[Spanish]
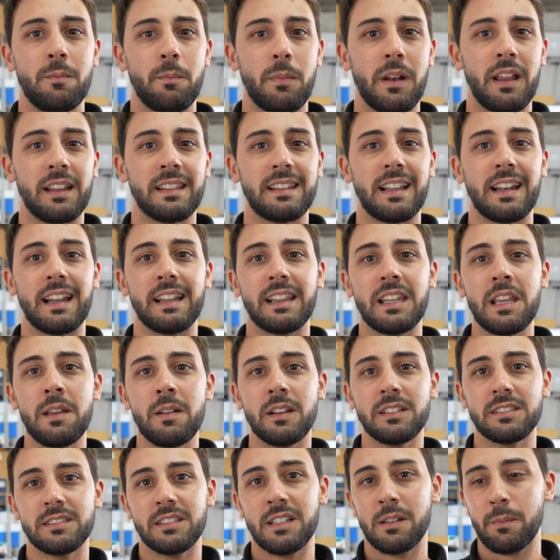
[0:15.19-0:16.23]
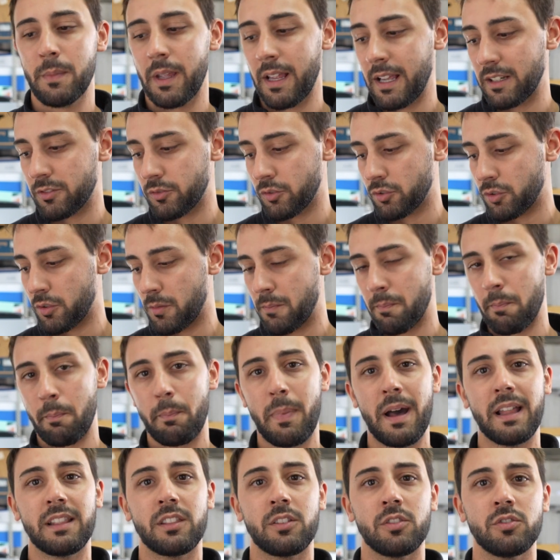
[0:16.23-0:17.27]
plantas nativas, en mi caso son
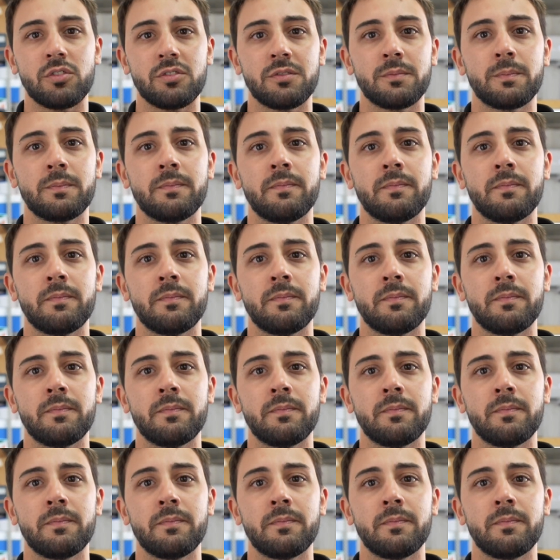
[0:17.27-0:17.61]
pastos,